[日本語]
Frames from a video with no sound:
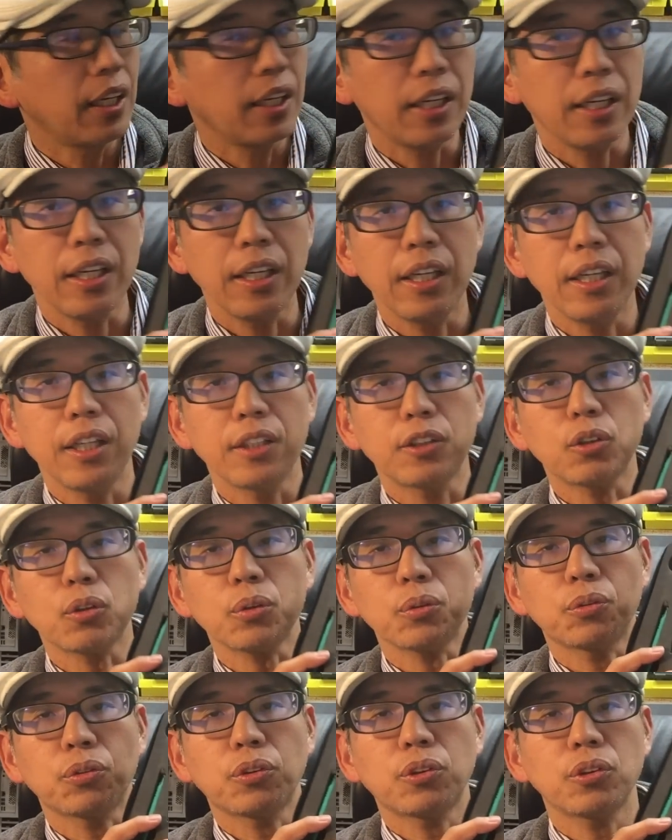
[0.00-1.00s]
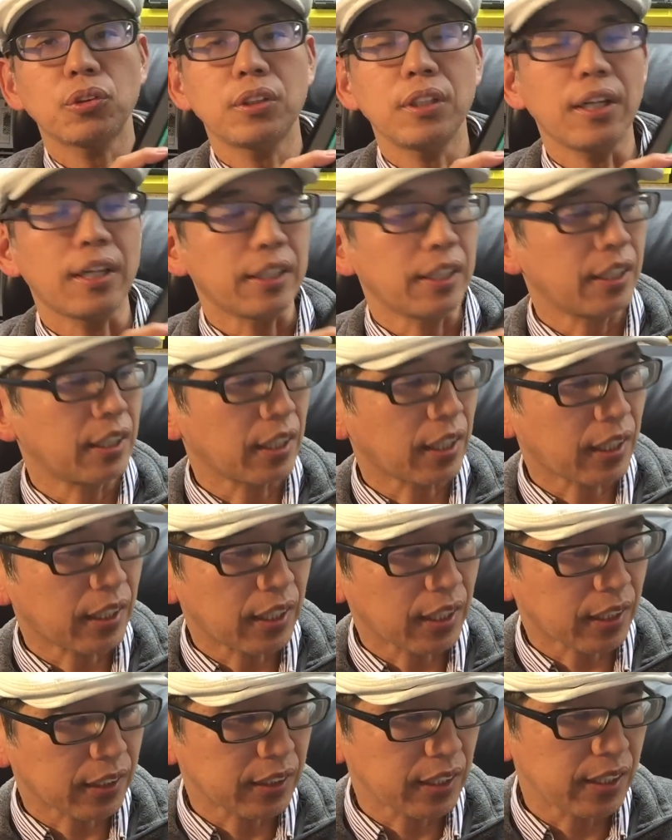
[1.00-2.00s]
えー、ちょっと普通ではねなか
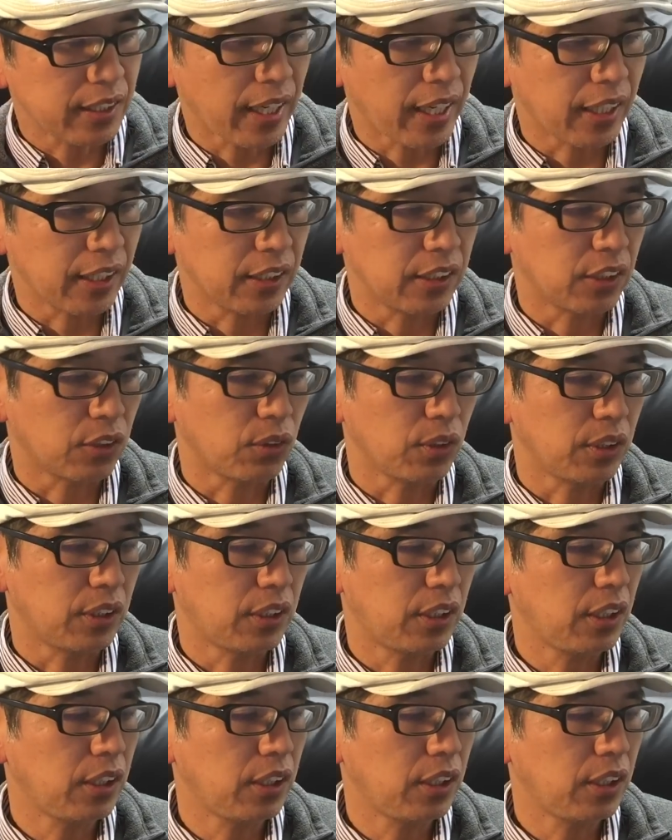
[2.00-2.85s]
なか手に入りにくい